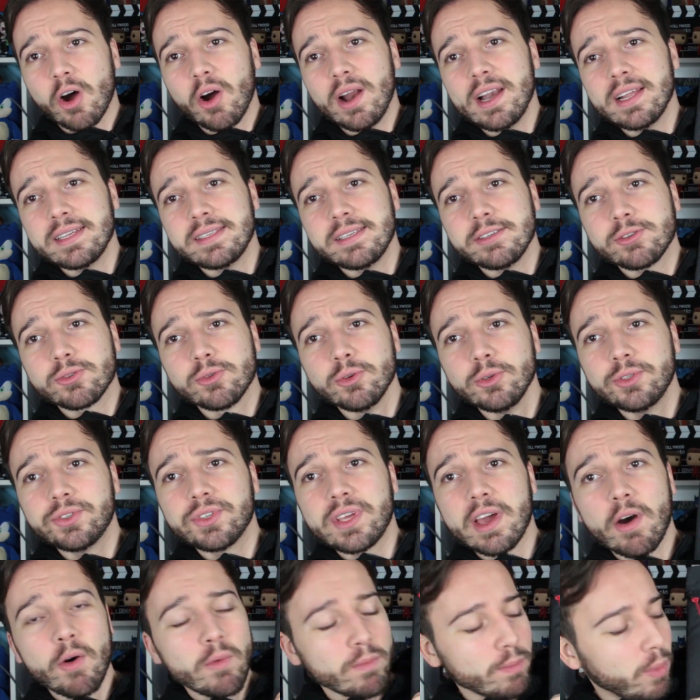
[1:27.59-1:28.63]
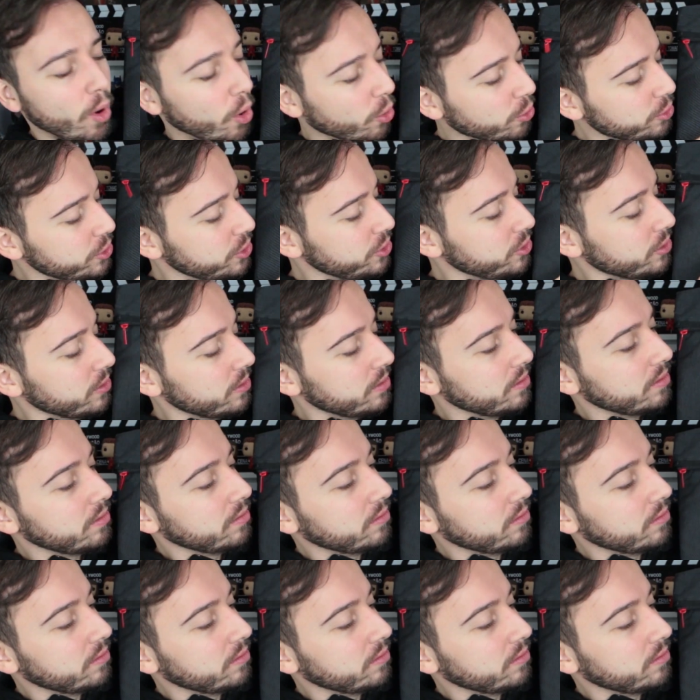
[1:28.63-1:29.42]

Olha esse escudo que é um bolso